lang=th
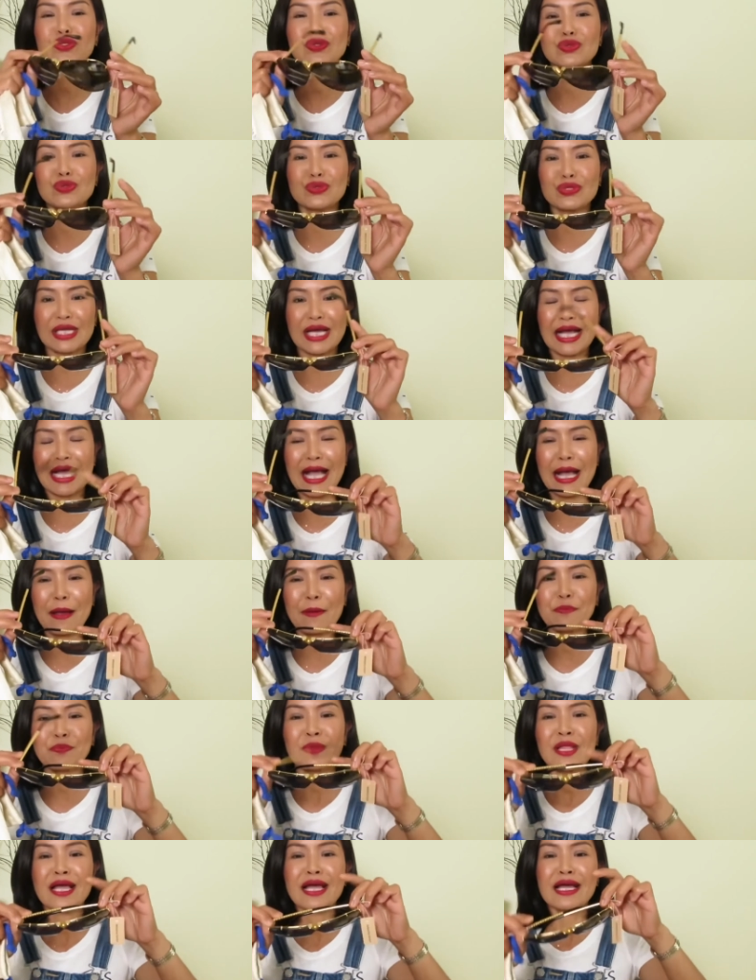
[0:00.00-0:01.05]
W นะคะ
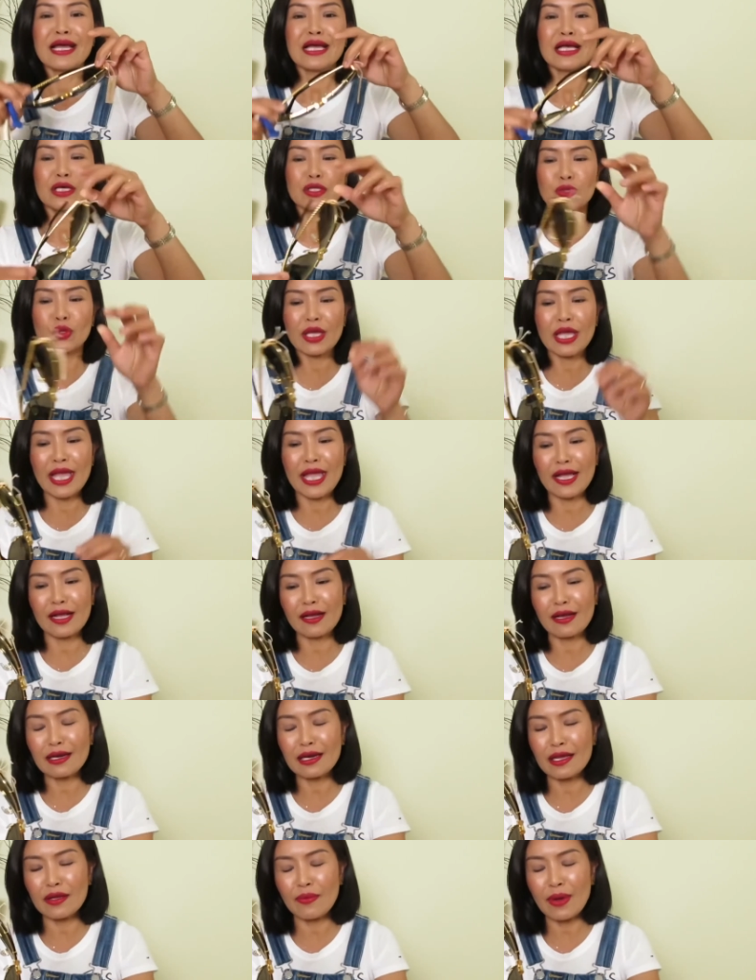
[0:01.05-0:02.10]
ตัวเอง
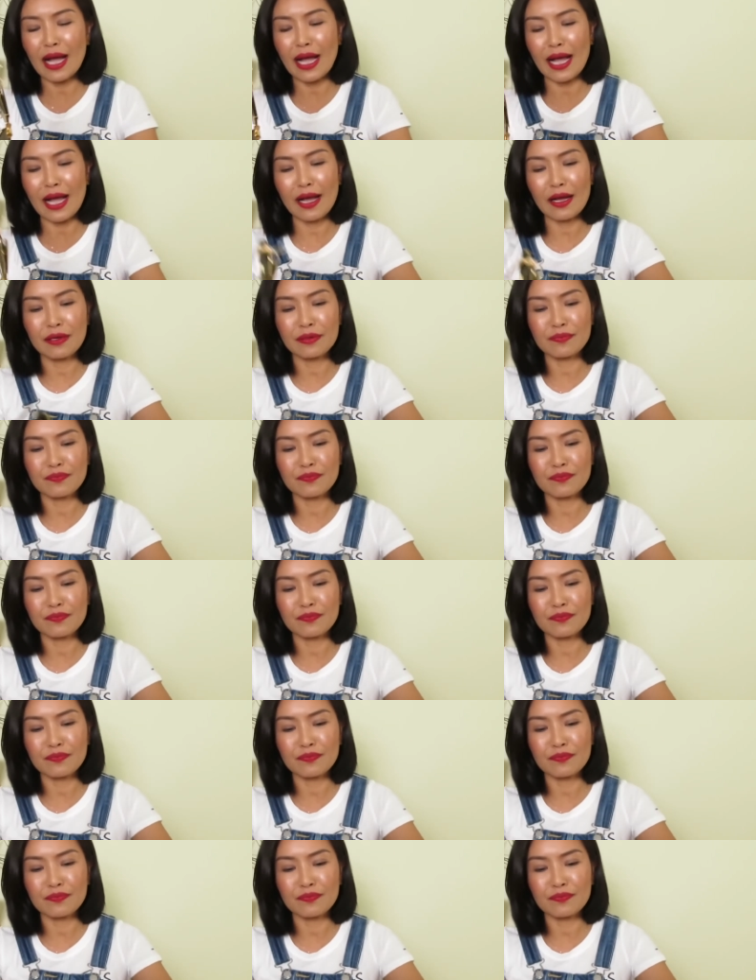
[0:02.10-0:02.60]
ก็เลยว่าอ้าว